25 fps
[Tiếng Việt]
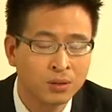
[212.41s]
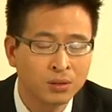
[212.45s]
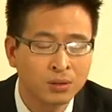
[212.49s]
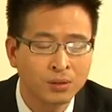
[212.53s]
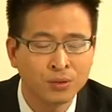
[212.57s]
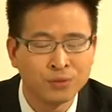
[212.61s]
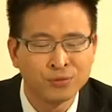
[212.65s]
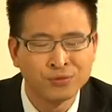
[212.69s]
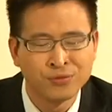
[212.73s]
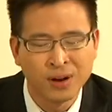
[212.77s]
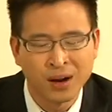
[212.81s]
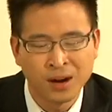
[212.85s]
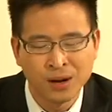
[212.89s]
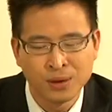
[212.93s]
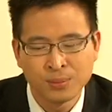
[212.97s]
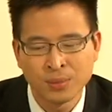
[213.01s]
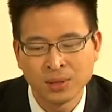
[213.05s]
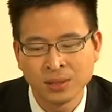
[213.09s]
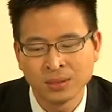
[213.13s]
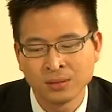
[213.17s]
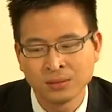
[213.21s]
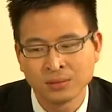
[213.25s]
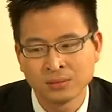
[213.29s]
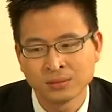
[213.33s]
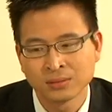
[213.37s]
còn vợ
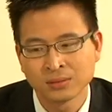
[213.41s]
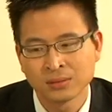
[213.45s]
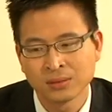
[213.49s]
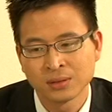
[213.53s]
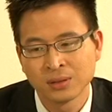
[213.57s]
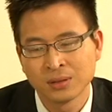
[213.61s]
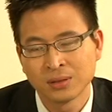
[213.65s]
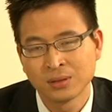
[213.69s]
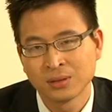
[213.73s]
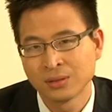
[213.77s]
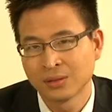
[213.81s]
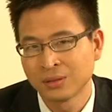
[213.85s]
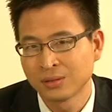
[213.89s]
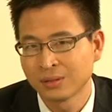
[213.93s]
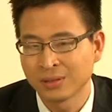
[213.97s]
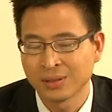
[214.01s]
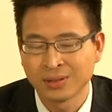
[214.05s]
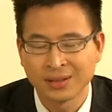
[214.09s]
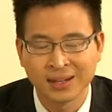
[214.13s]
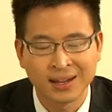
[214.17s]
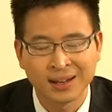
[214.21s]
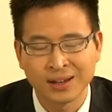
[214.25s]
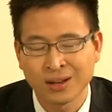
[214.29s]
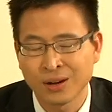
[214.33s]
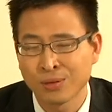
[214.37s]
mình thì
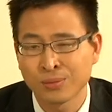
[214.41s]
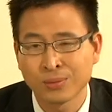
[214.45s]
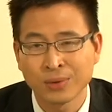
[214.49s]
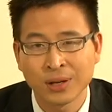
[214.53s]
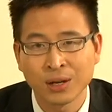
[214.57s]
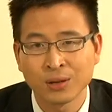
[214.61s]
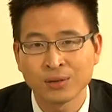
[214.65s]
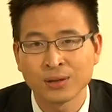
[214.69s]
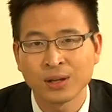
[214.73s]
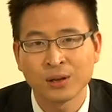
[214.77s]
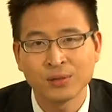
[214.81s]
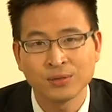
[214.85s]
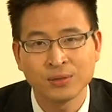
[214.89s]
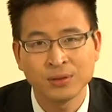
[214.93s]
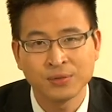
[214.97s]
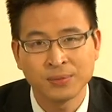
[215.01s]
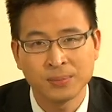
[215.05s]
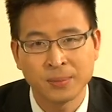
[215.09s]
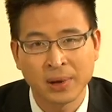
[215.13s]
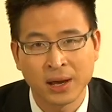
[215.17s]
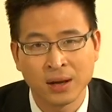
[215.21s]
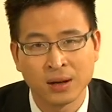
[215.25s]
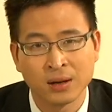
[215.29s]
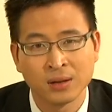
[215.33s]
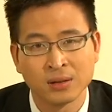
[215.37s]
lại không khéo léo với
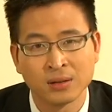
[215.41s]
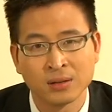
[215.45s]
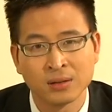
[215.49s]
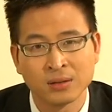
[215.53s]
mẹ